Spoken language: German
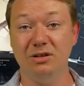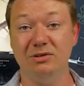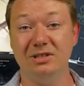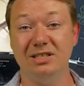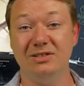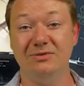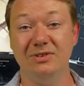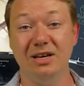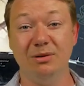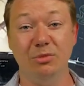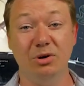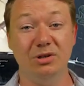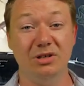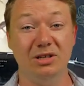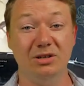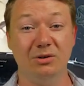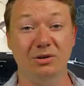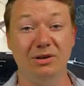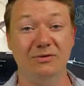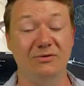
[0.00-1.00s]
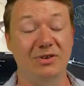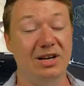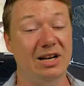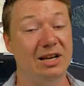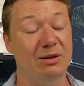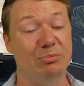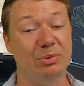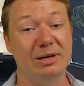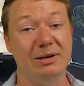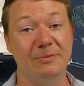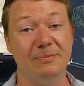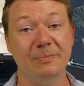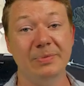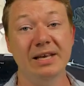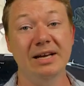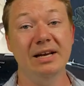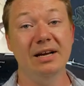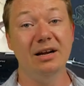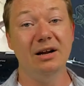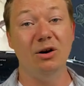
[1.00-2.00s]
Und deswegen möchte ich euch wirklich bitten,
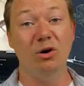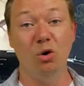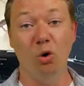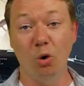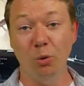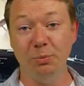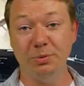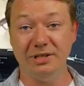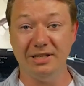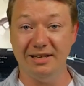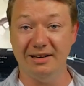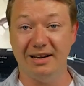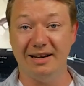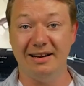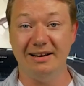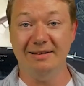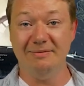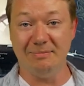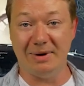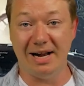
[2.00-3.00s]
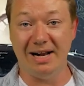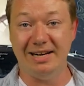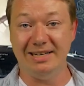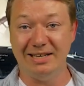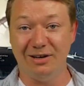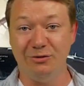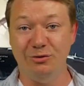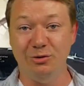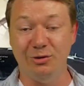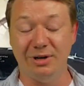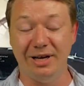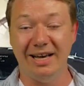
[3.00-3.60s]
lobt ihn mal dafür.